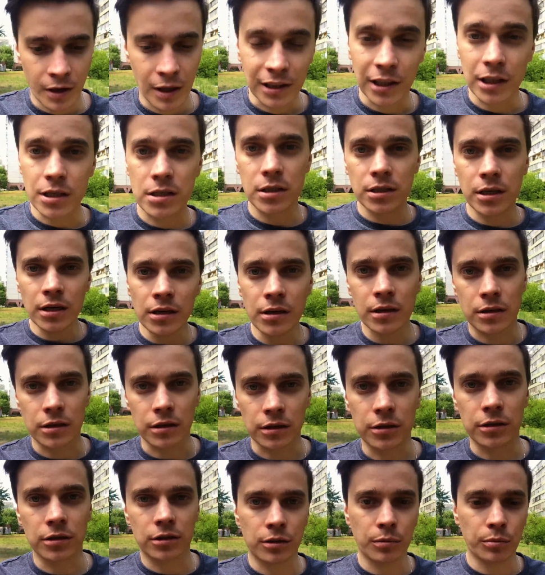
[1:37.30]
лазейки,
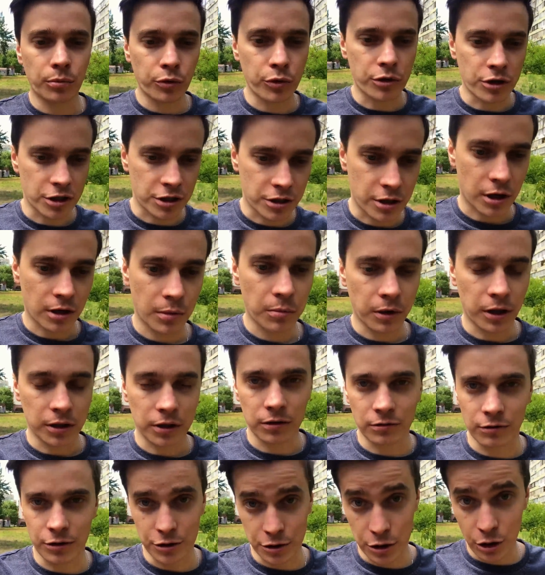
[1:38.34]
где ты будешь
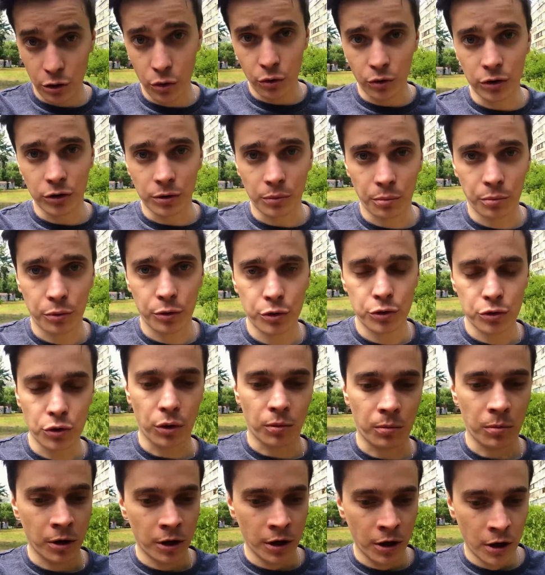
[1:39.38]
зарабатывать законным
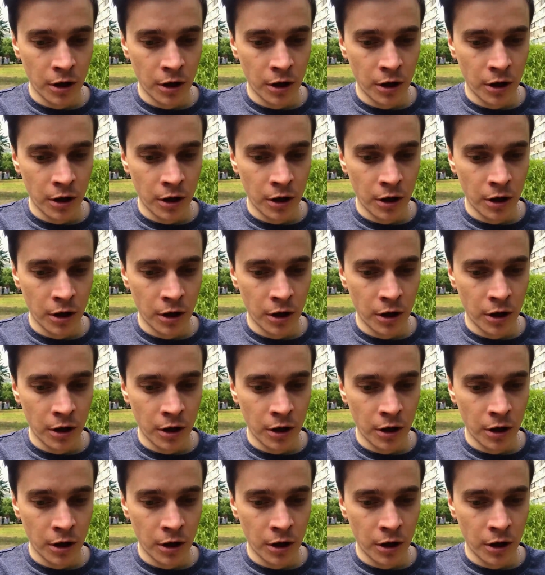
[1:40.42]
путем.